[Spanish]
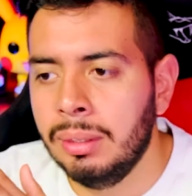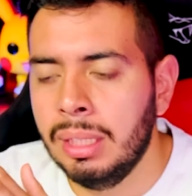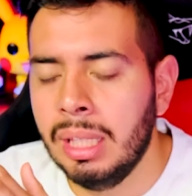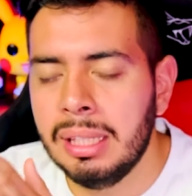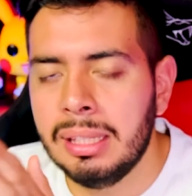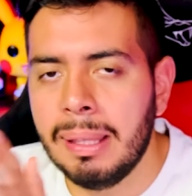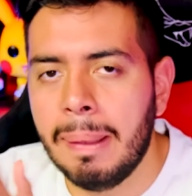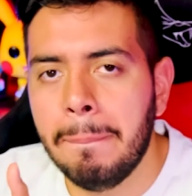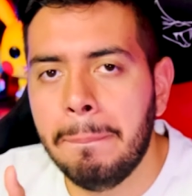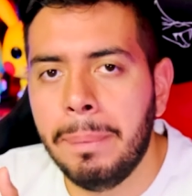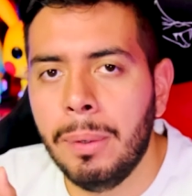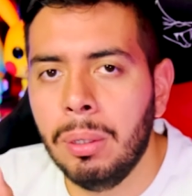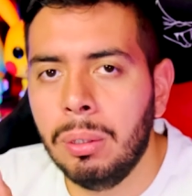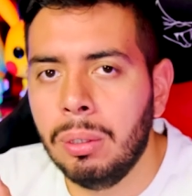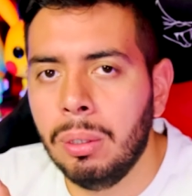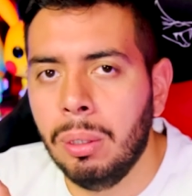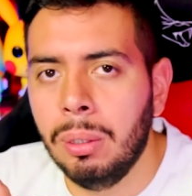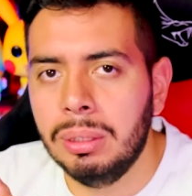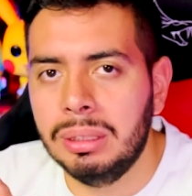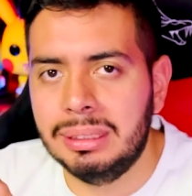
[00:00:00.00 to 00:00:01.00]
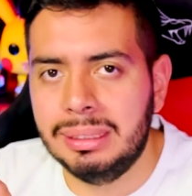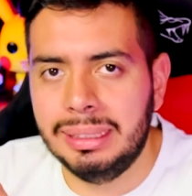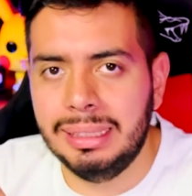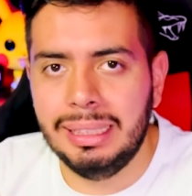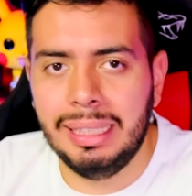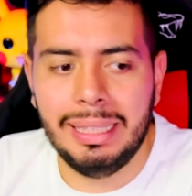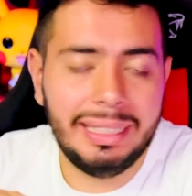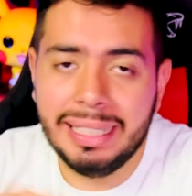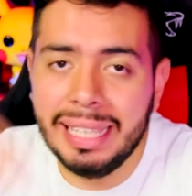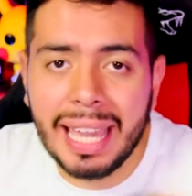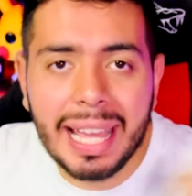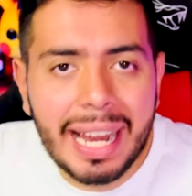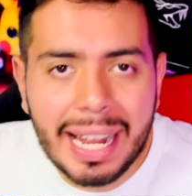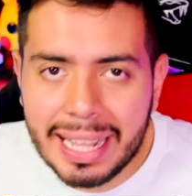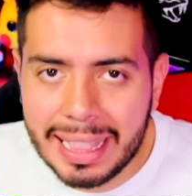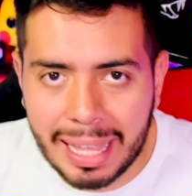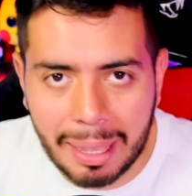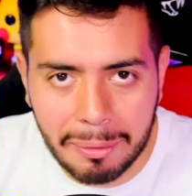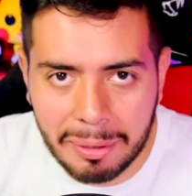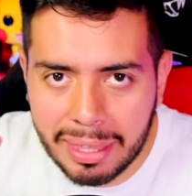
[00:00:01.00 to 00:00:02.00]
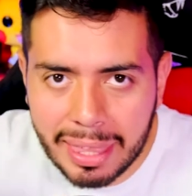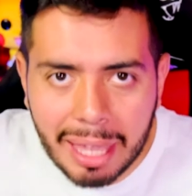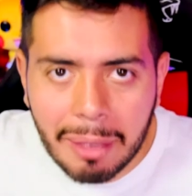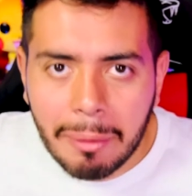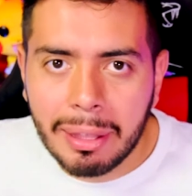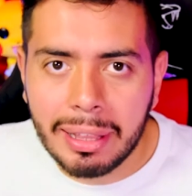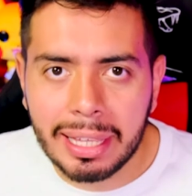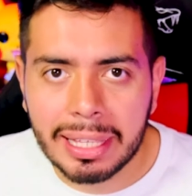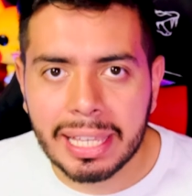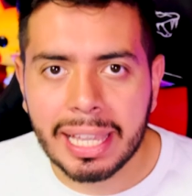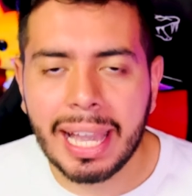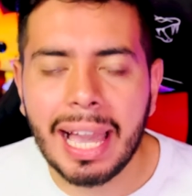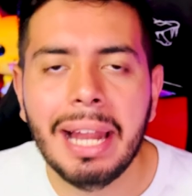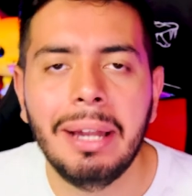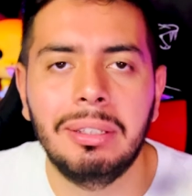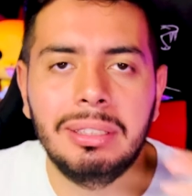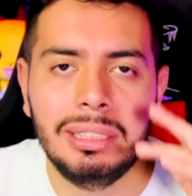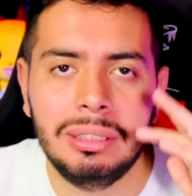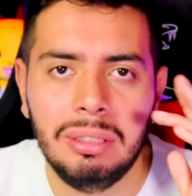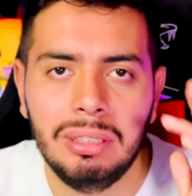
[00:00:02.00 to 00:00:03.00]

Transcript: ni tampoco siquiera en la vida iban a llegar, o sea,